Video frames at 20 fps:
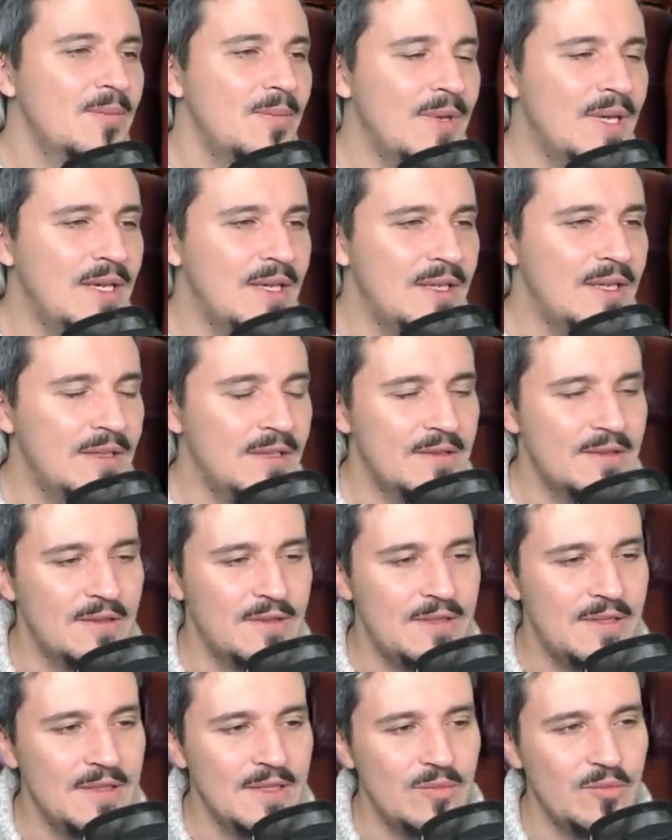mais
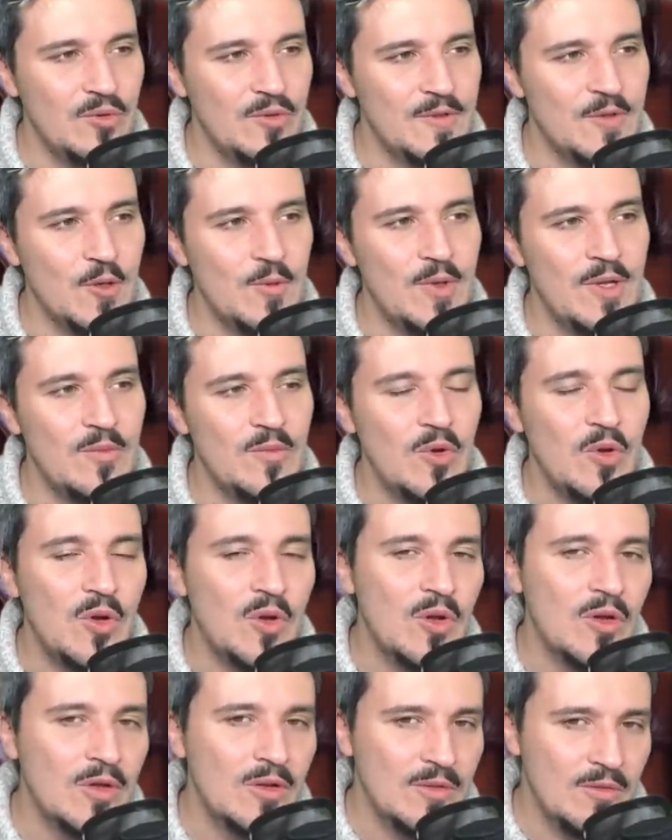celle-ci s'impose quand même
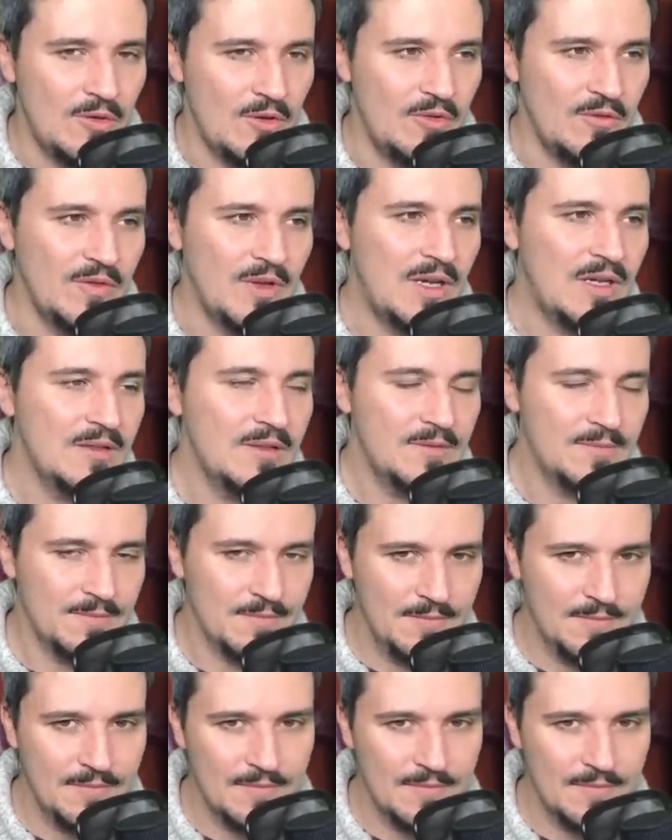en vrac.